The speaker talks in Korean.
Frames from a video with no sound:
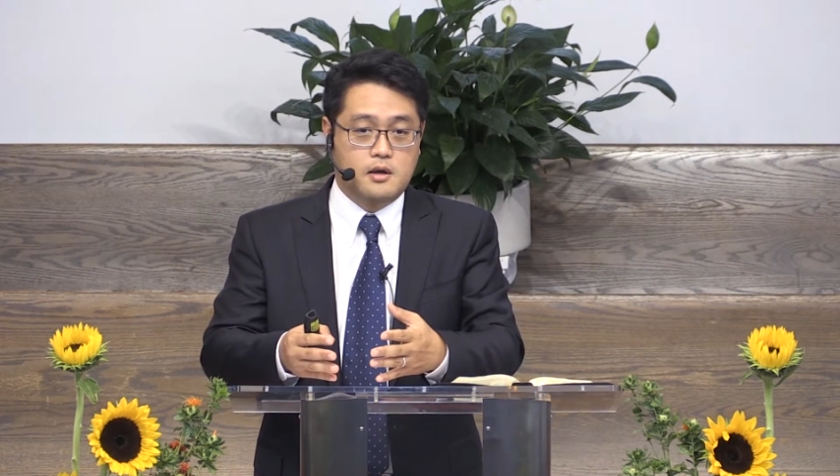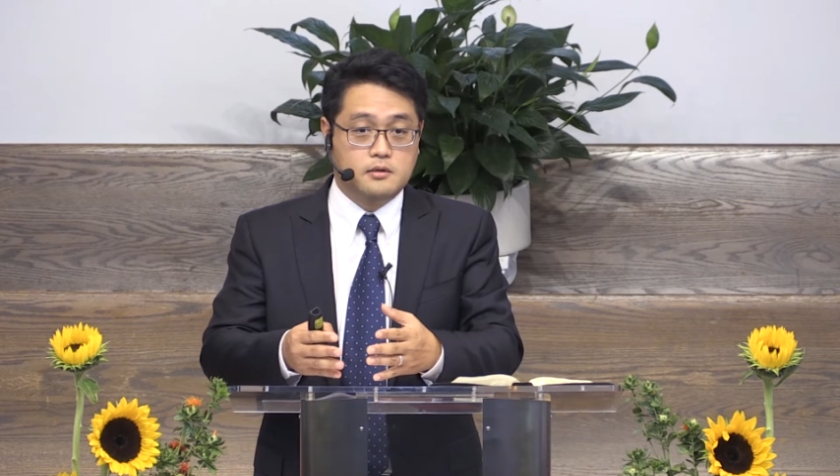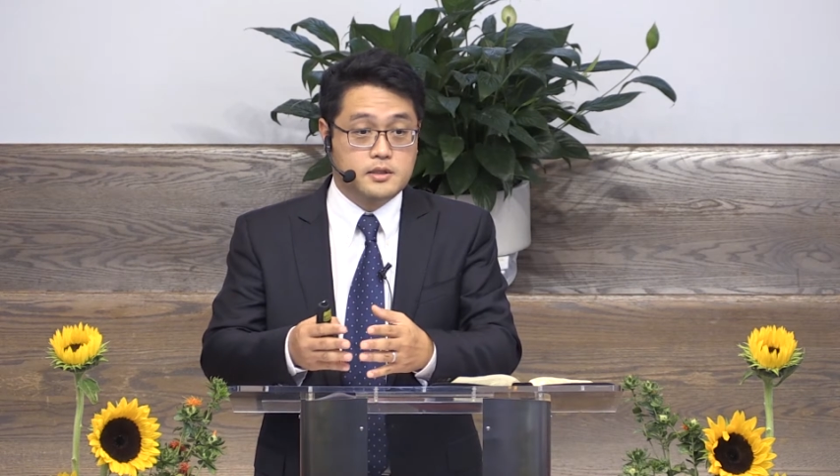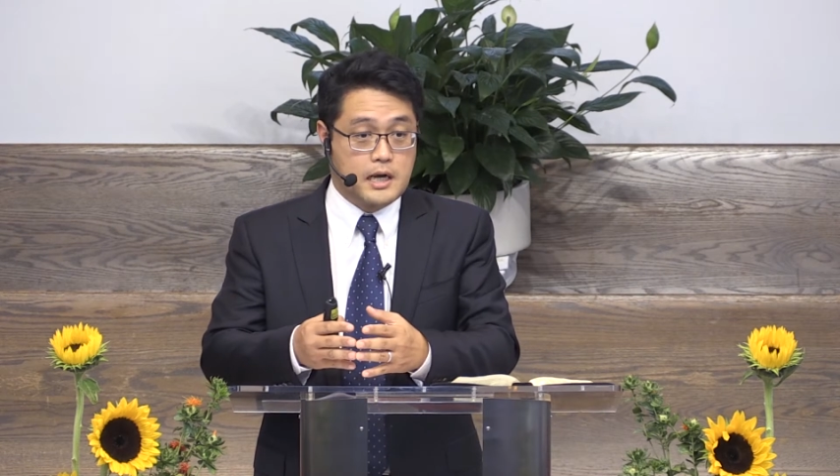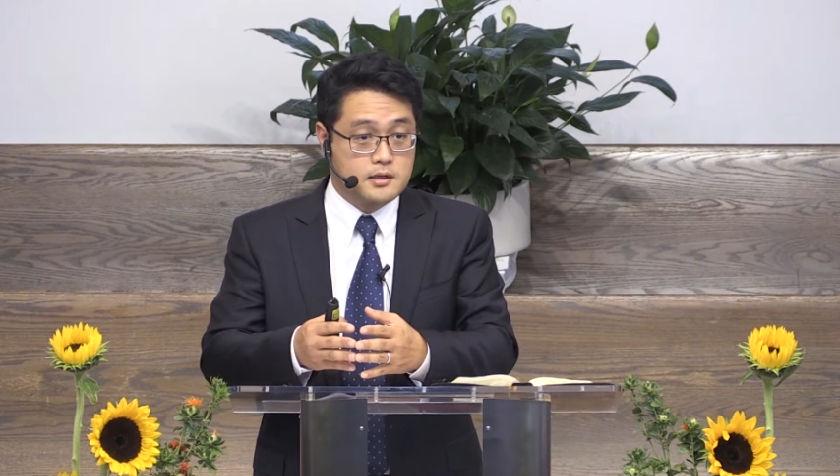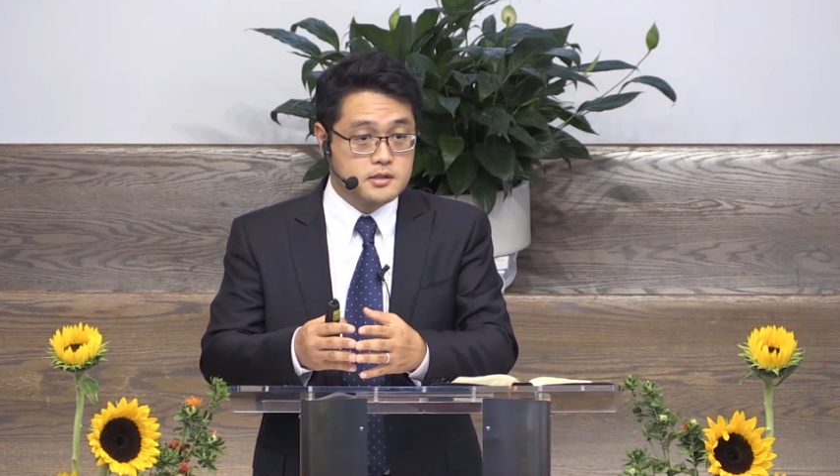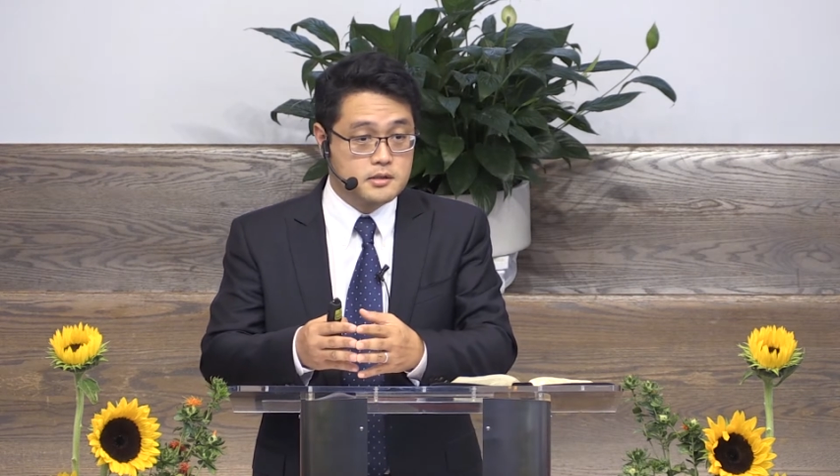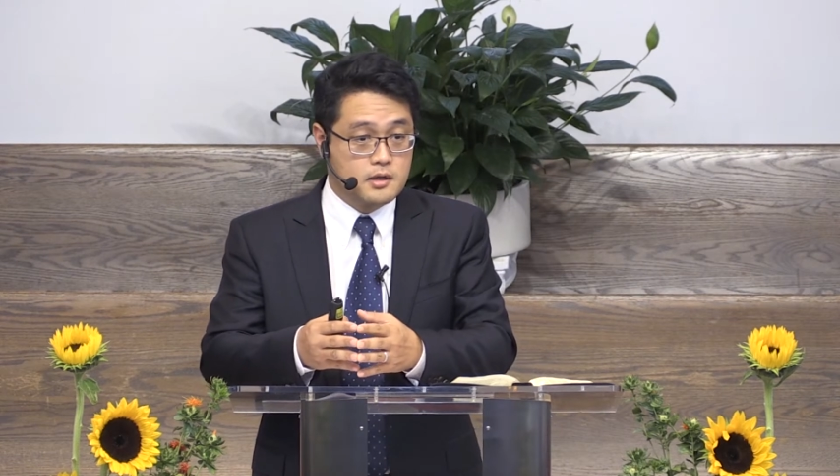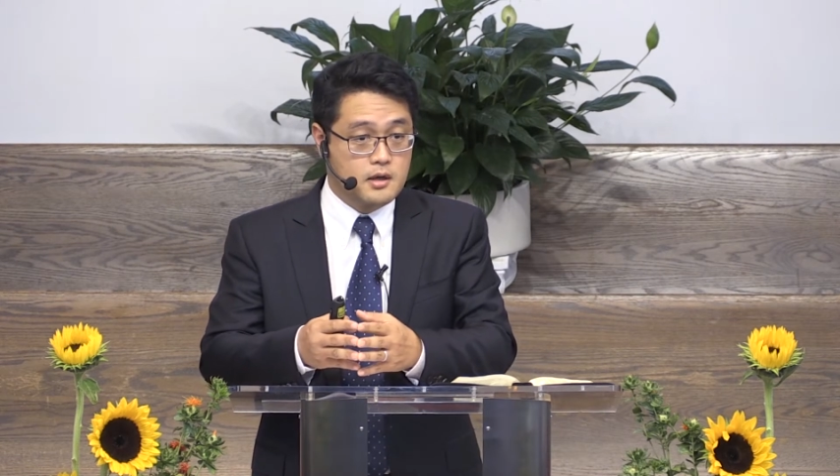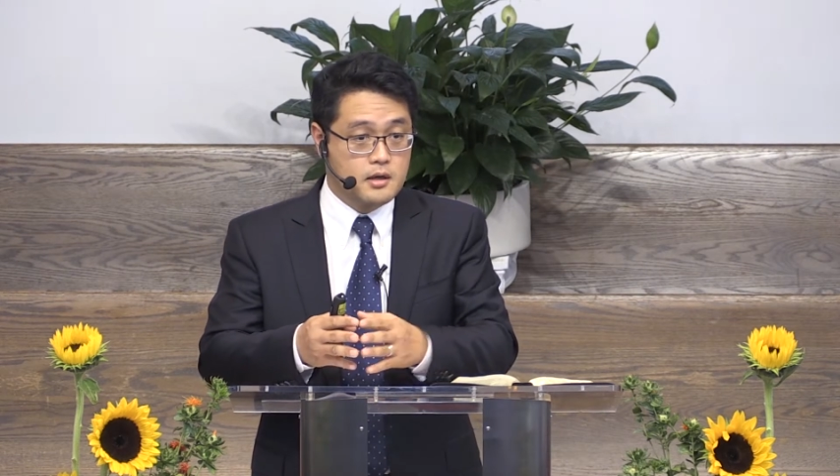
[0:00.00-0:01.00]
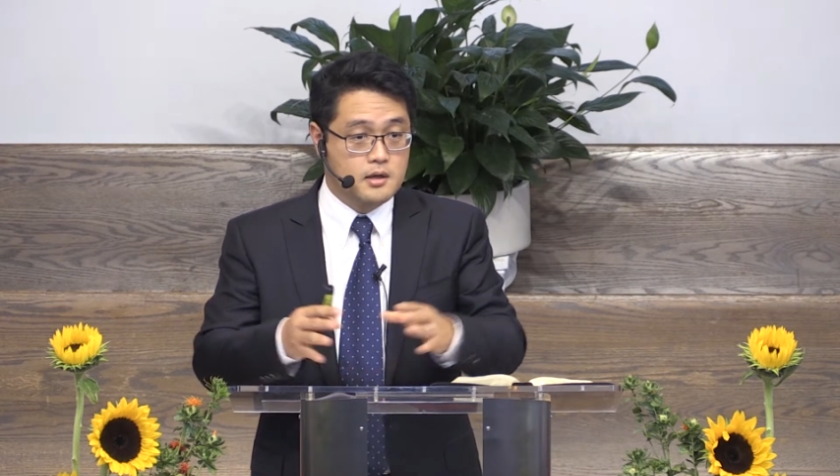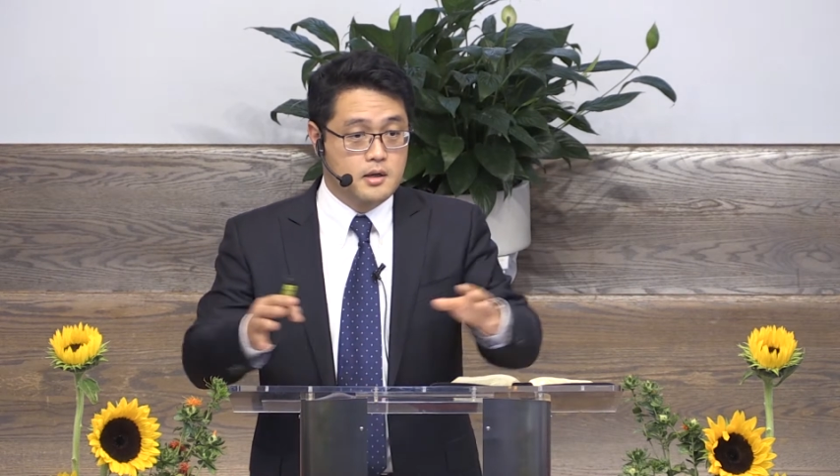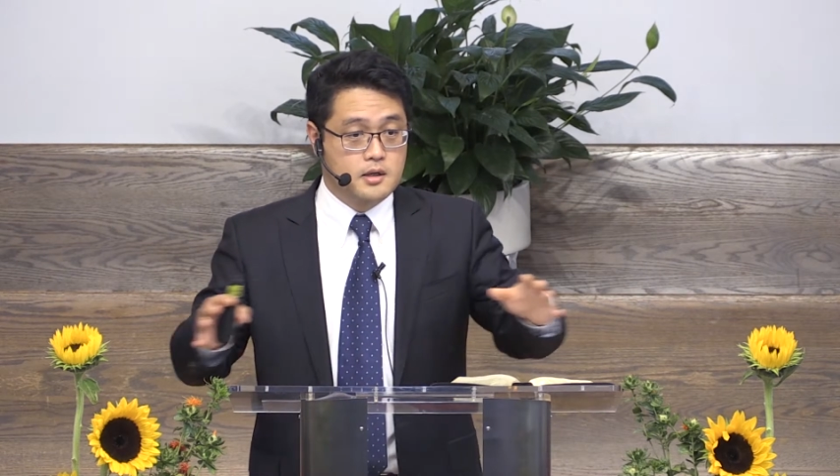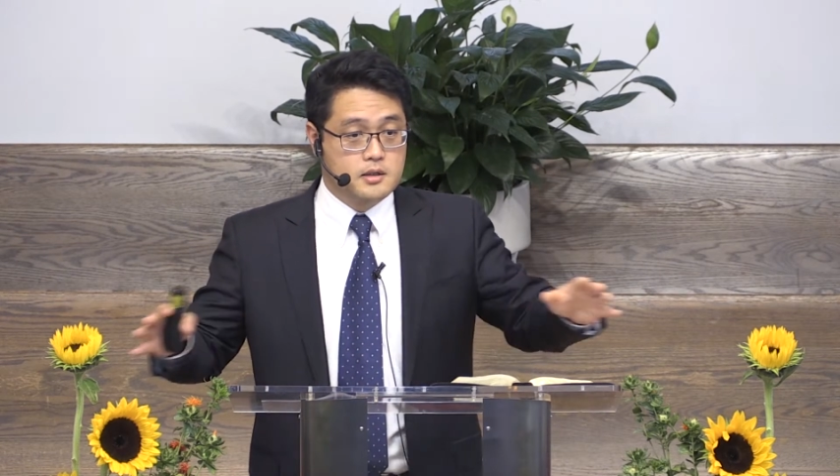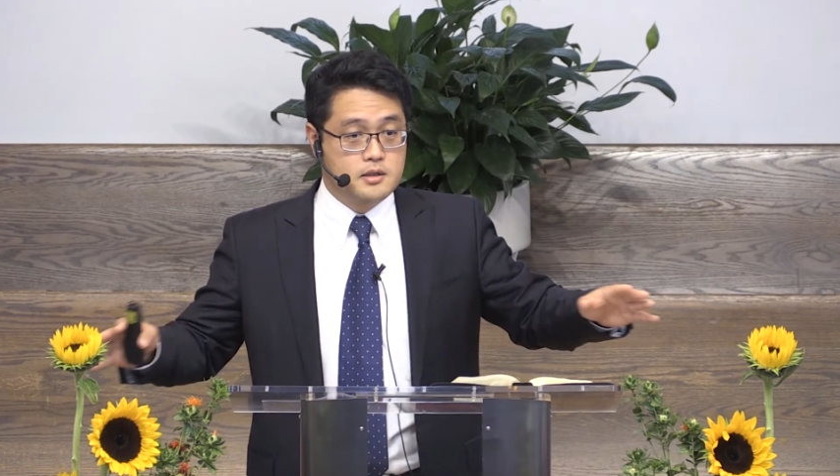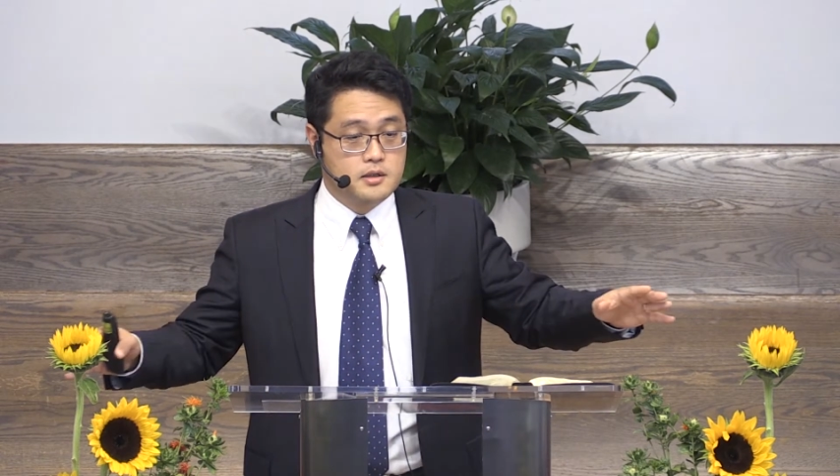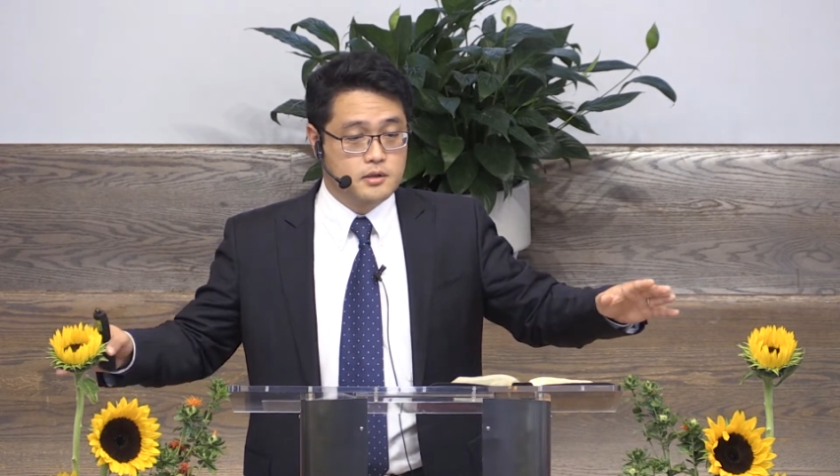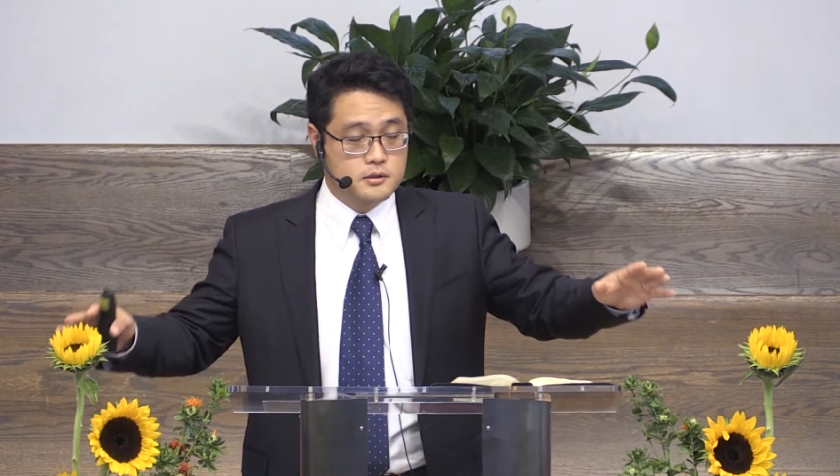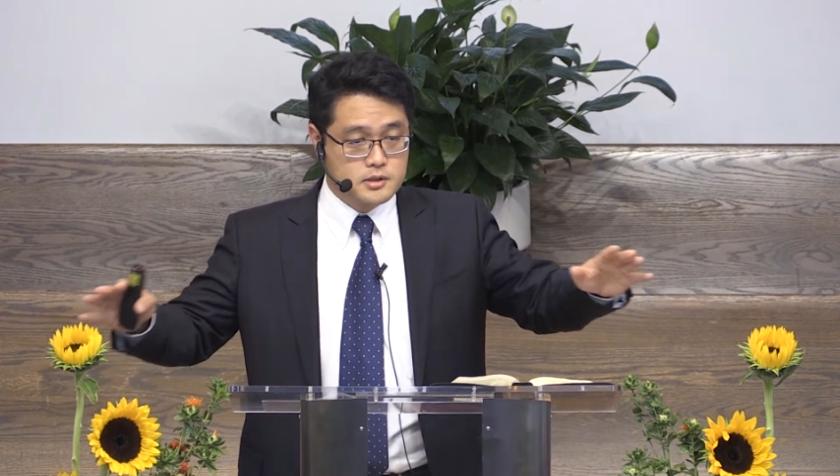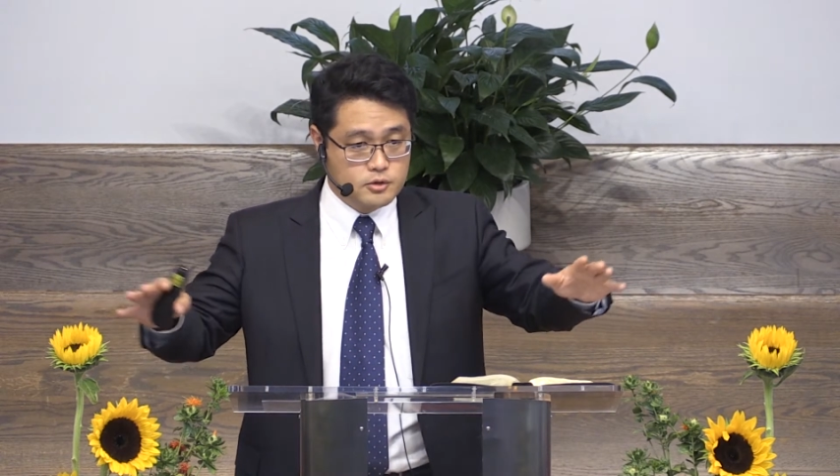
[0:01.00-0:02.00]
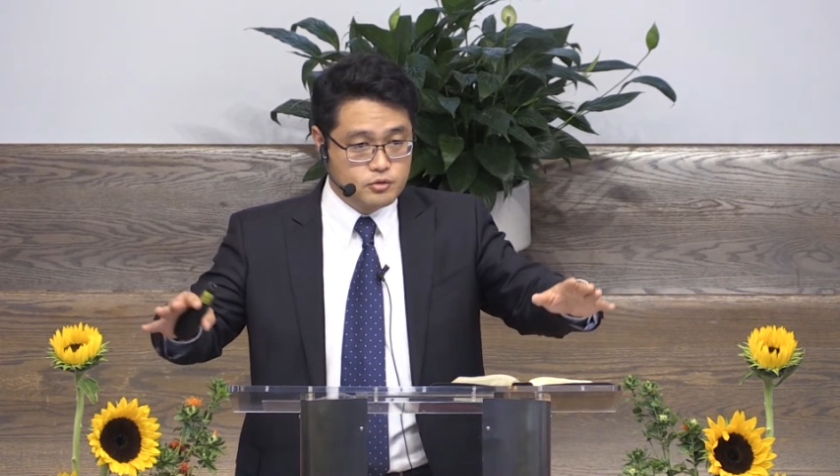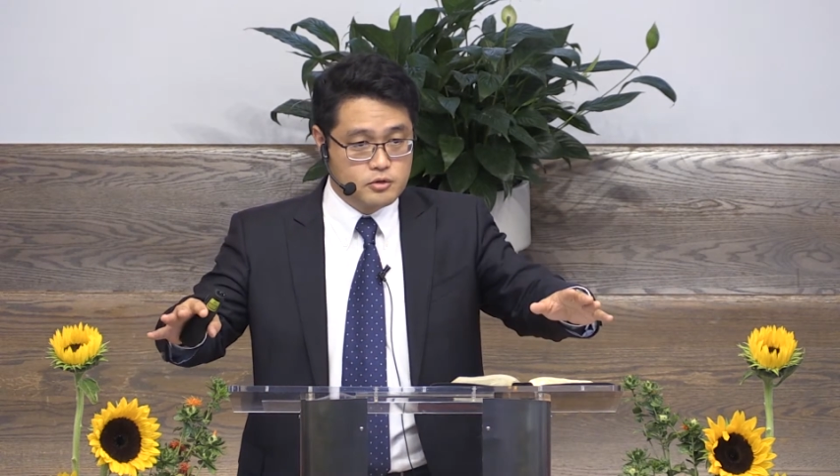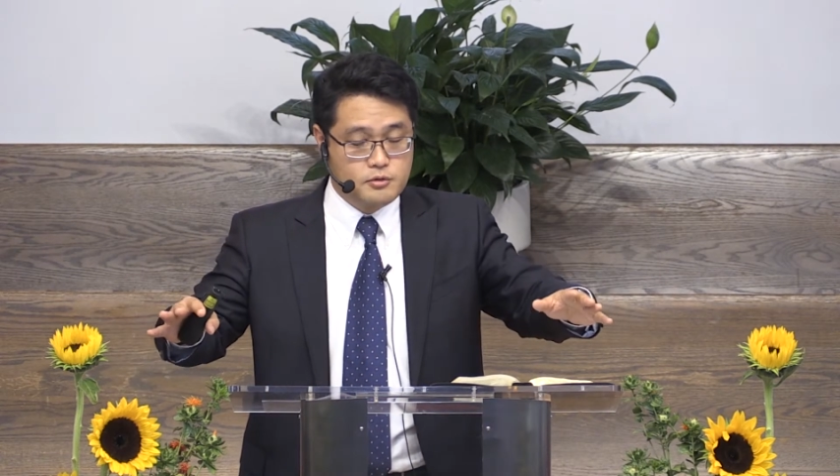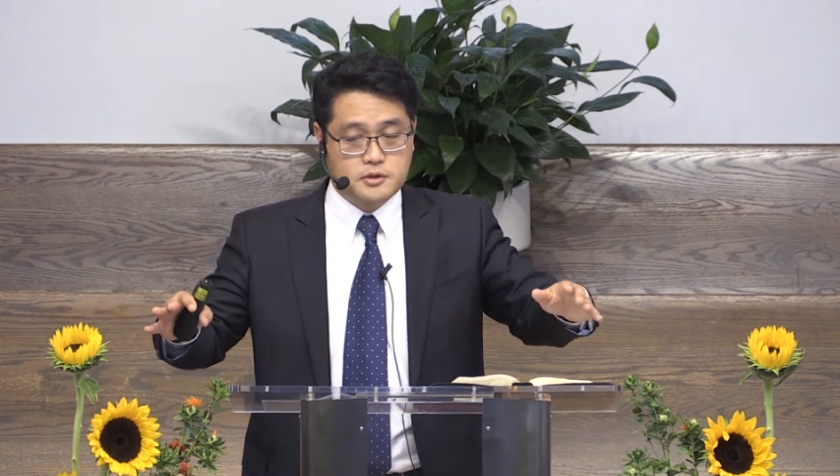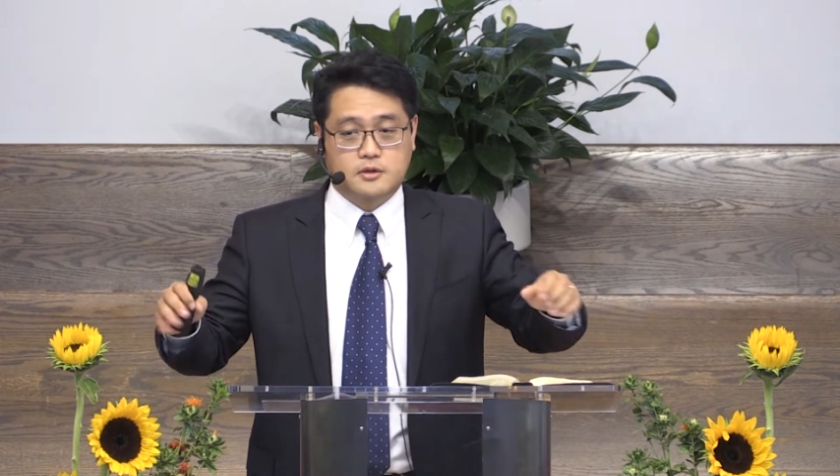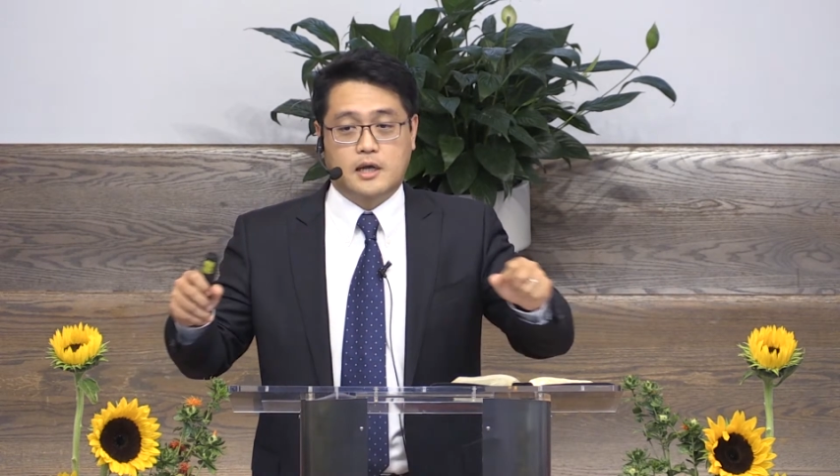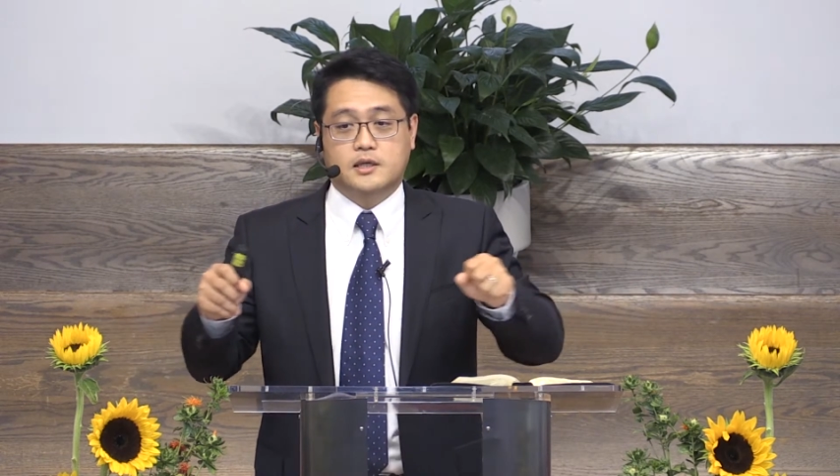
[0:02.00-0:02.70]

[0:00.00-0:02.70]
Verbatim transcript: 근데 장례식에 그 식구들을 위해서 다